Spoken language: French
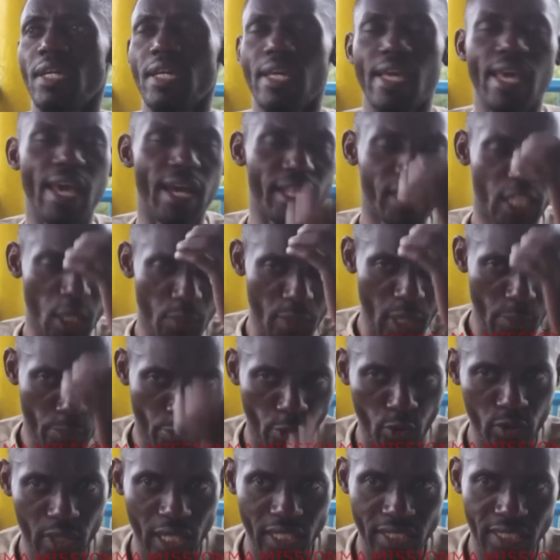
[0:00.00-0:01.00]
Et en termes de
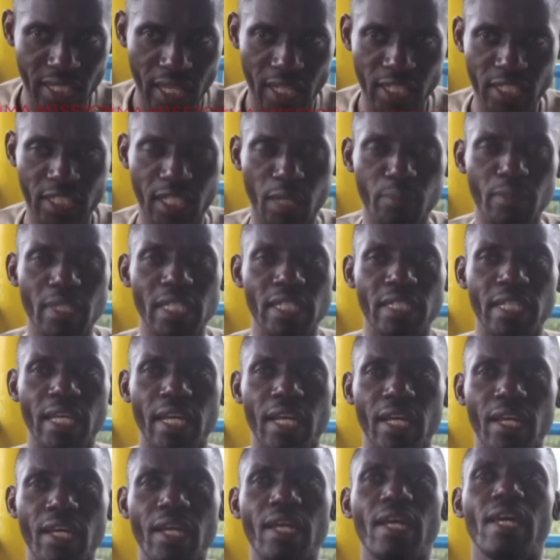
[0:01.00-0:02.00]
potentialité
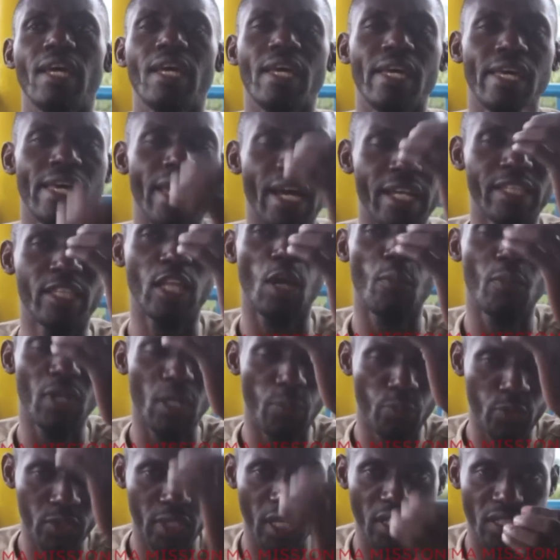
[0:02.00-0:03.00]
militaire et en termes
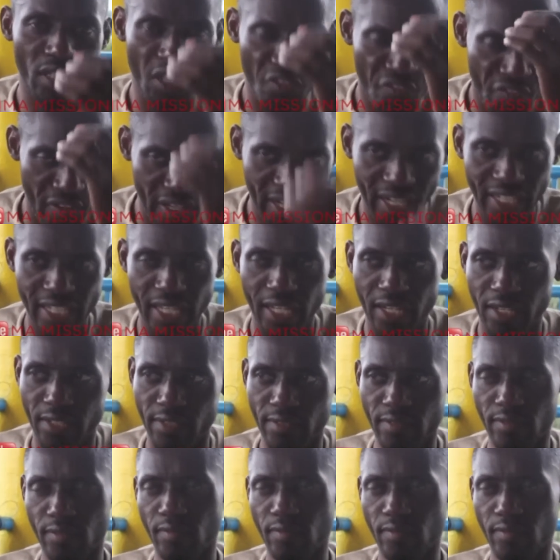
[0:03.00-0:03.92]
de puissance de fait réelle.